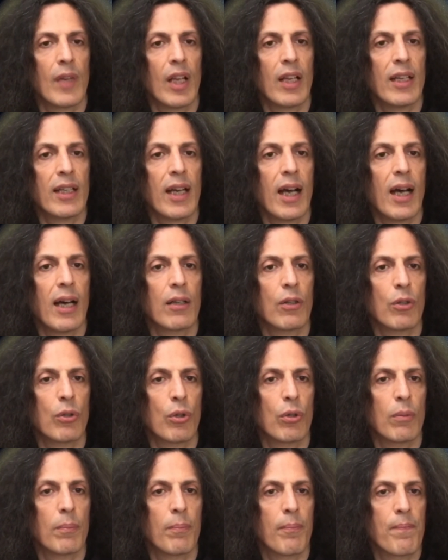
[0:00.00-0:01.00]

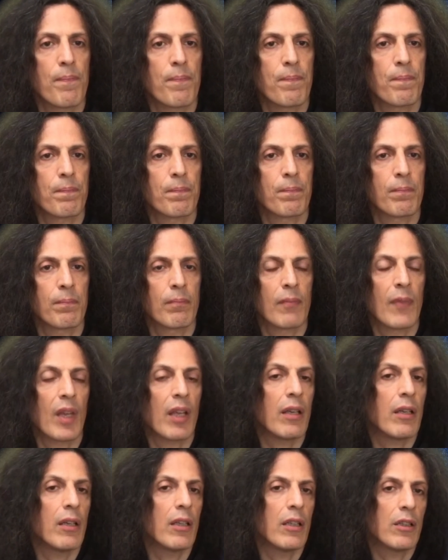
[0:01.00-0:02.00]
Cancro.
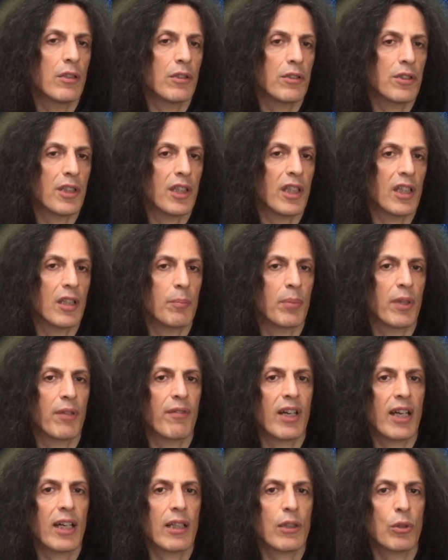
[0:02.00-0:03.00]
Sia nel
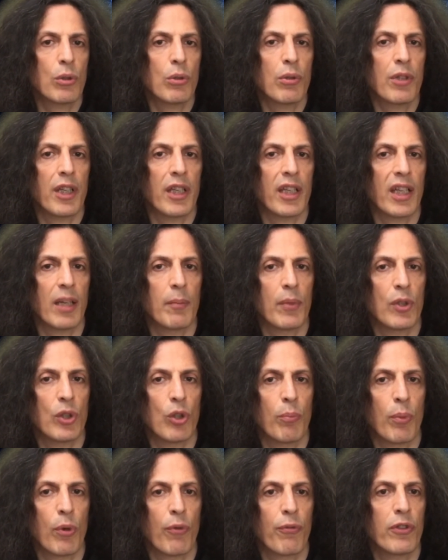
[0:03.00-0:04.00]
privato che in ambito
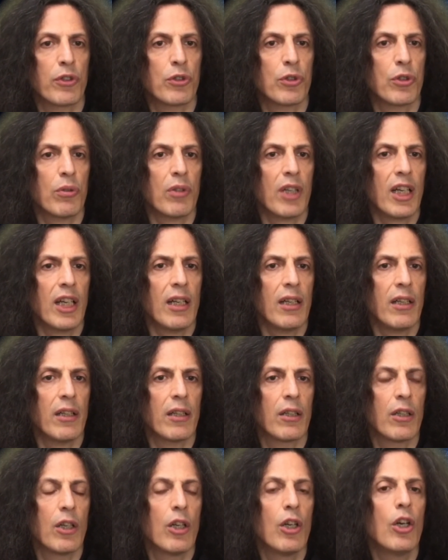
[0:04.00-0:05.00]
professionale,
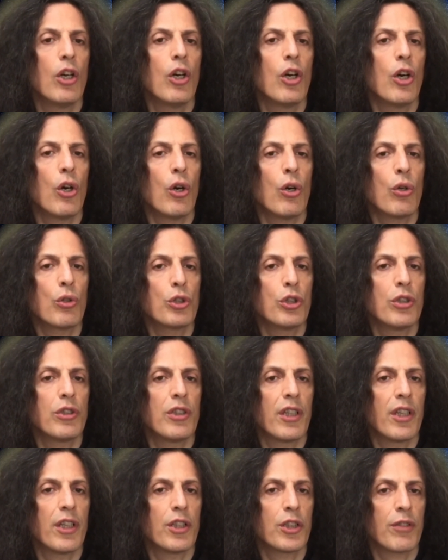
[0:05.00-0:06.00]
oggi ti
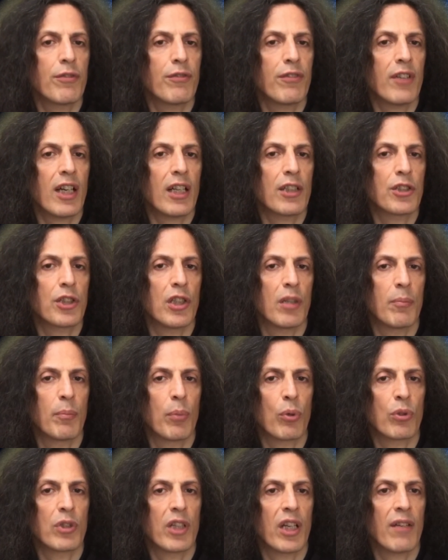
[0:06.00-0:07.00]
riesce facile
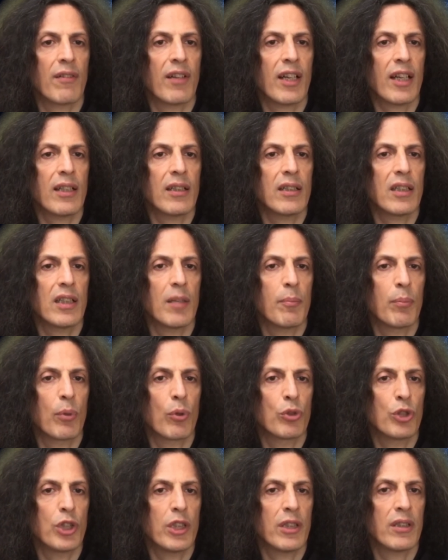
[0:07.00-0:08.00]
portare avanti dei
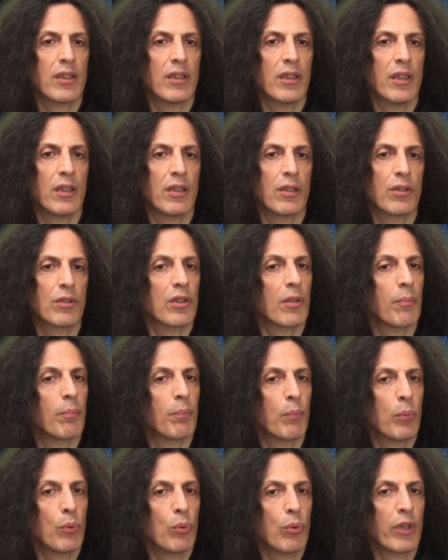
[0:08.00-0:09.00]
progetti,
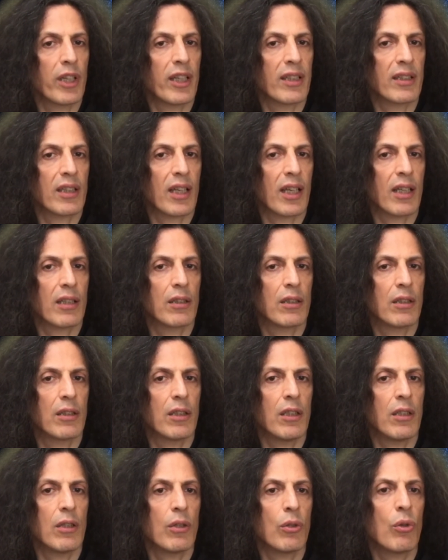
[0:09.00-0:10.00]
seppure a
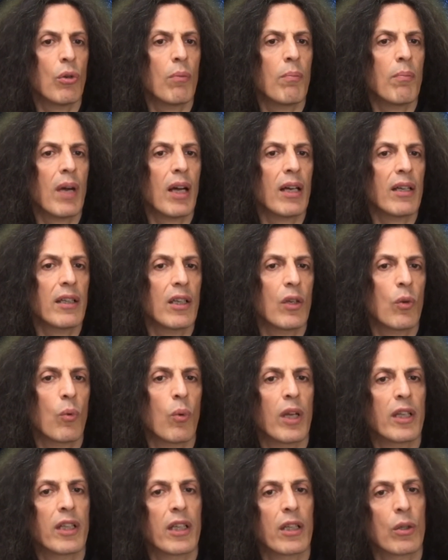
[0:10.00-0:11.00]
tratti non manchi
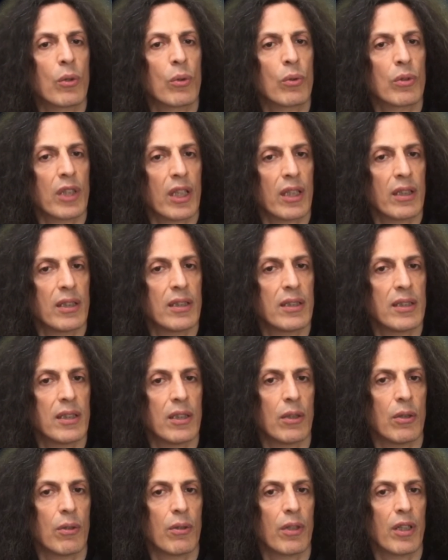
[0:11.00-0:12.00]
qualche
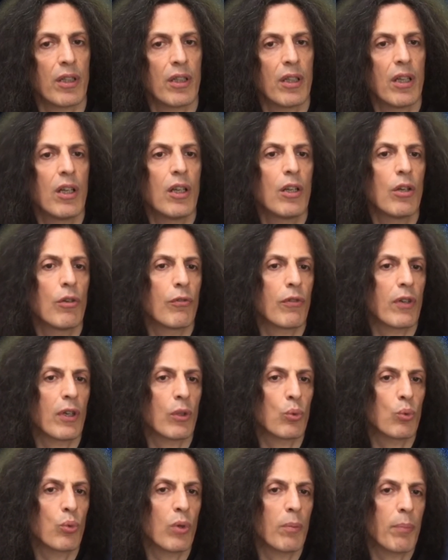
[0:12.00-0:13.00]
contraddizione fra
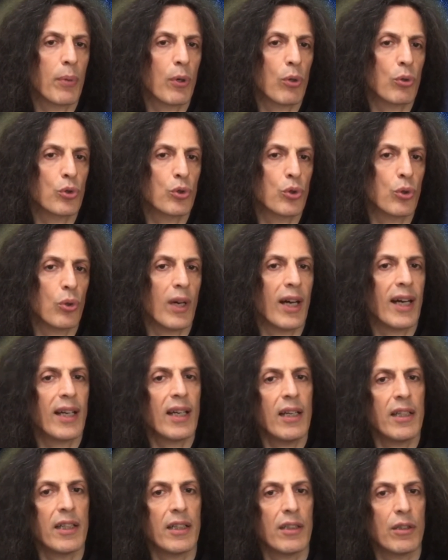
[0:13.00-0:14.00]
un tuo approccio
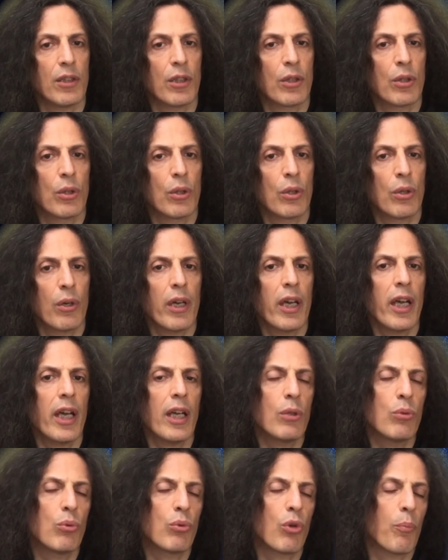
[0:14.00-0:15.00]
analitico
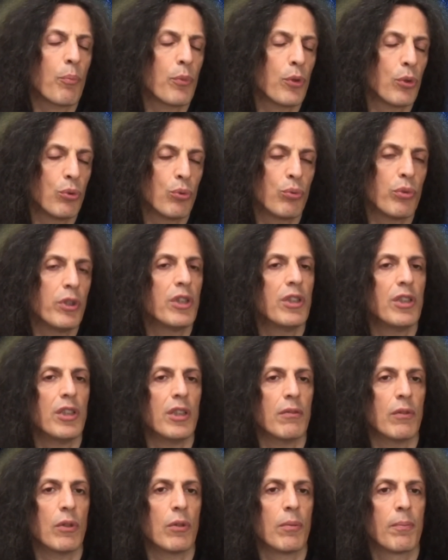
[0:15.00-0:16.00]
ed uno più
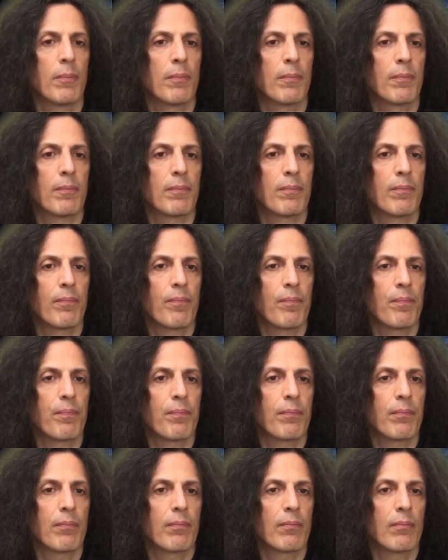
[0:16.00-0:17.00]
intuitivo.
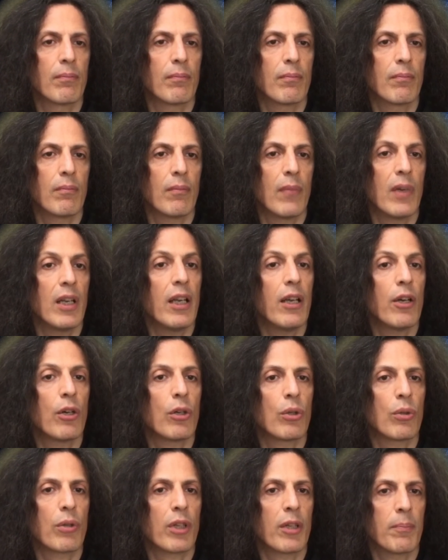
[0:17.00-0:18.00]

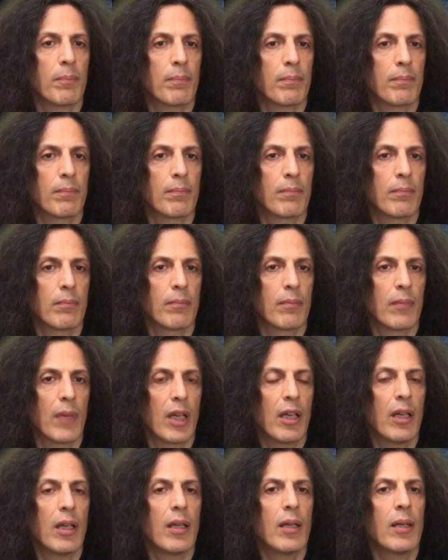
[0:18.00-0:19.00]
Leone.
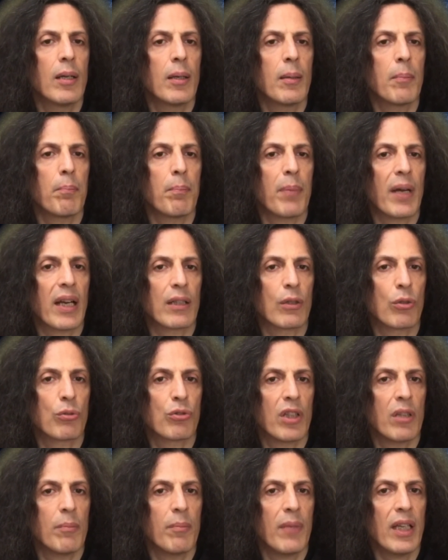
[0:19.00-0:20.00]

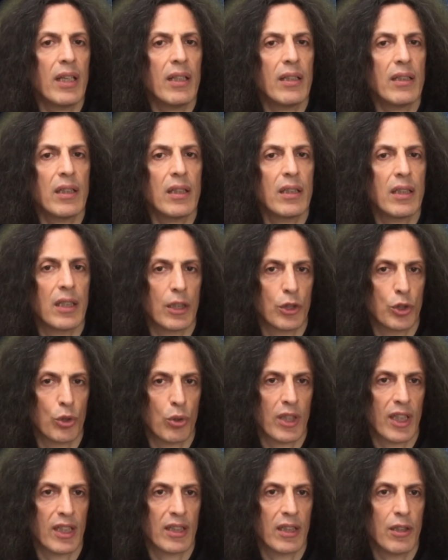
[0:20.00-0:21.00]
Paradossalmente, nella
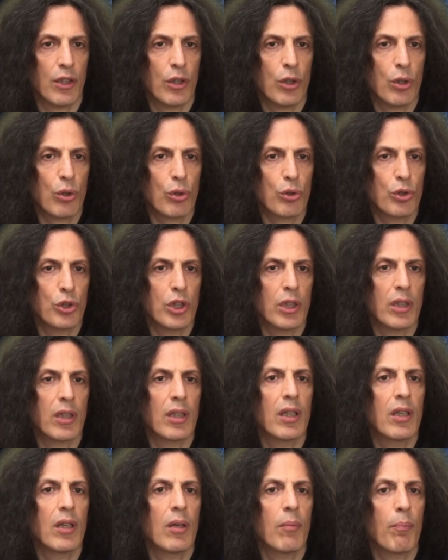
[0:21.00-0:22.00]
giornata di oggi,
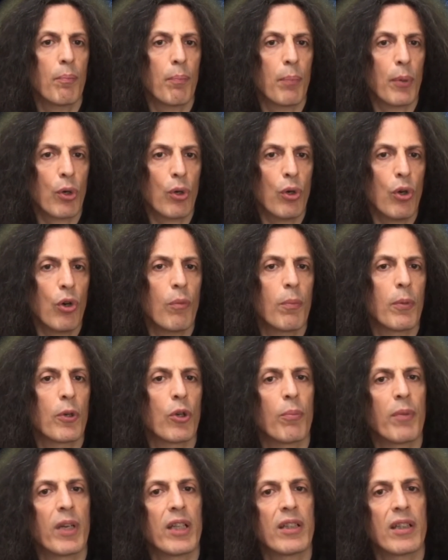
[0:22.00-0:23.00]
proprio
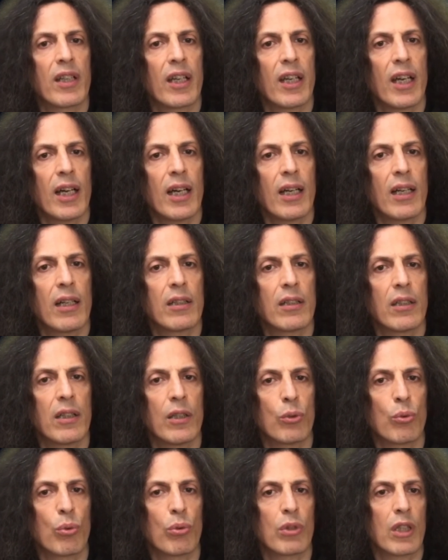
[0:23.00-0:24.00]
mentre altri
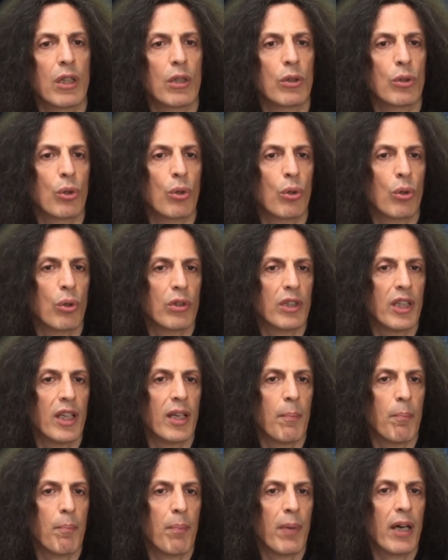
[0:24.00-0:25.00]
tutt'attorno a te
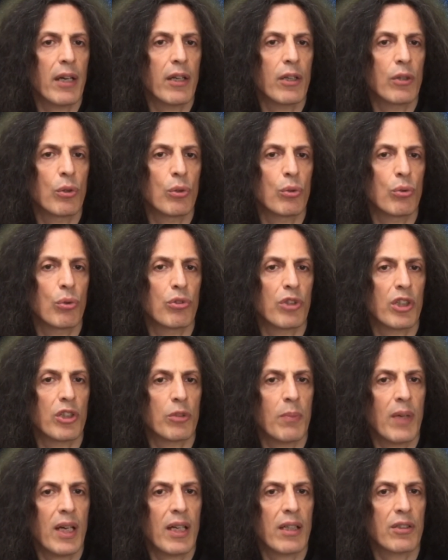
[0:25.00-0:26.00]
paiono
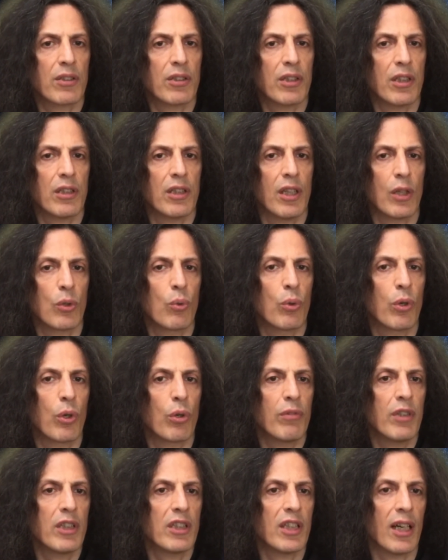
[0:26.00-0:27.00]
entusiasmarsi di alcune
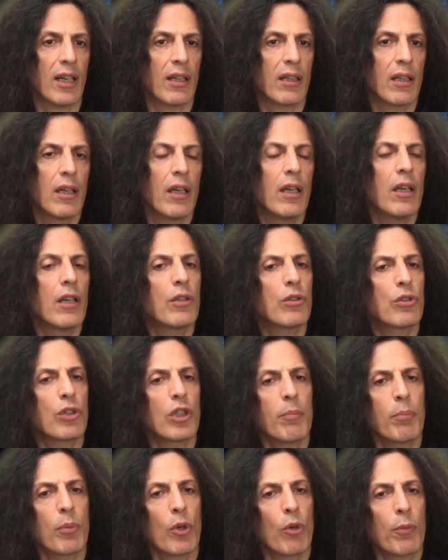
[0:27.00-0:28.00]
novità,
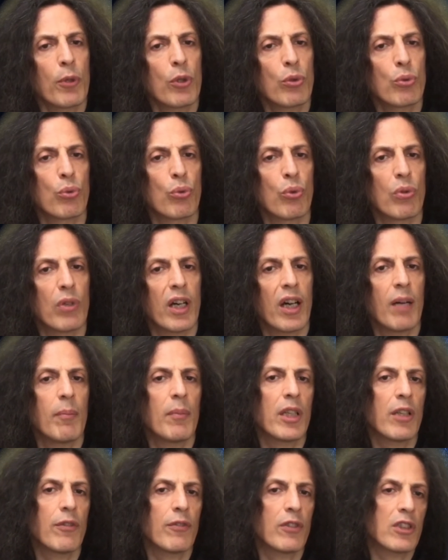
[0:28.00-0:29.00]
sei proprio tu a
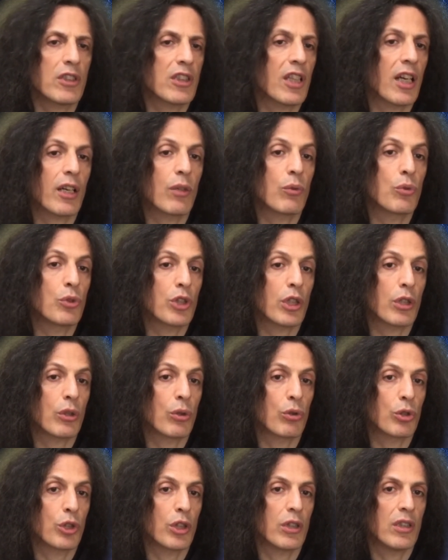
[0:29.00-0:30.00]
manifestare un certo
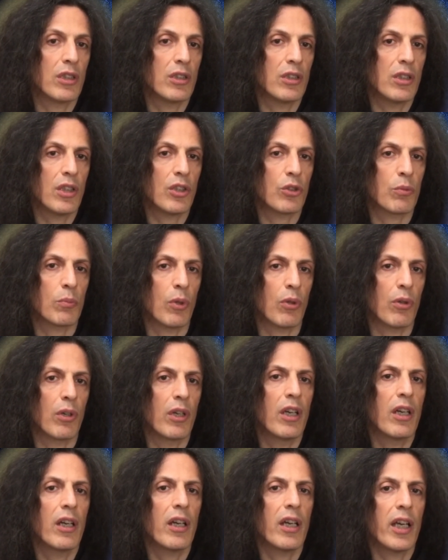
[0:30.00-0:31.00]
scetticismo
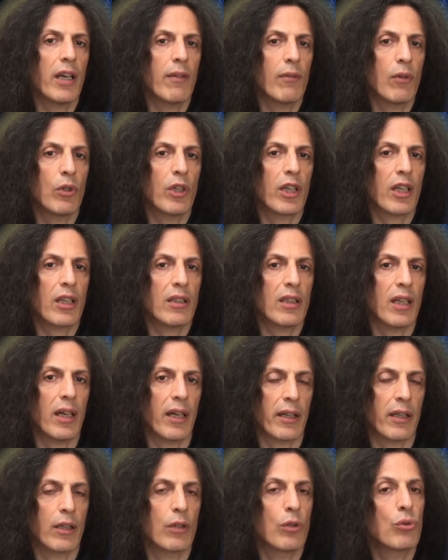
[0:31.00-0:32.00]
e a voler
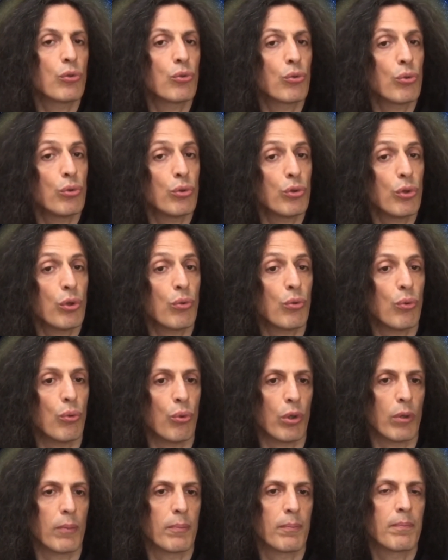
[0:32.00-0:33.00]
andare sul
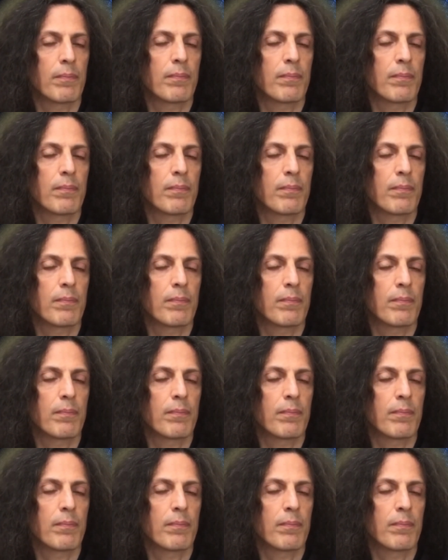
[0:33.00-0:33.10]
sicuro.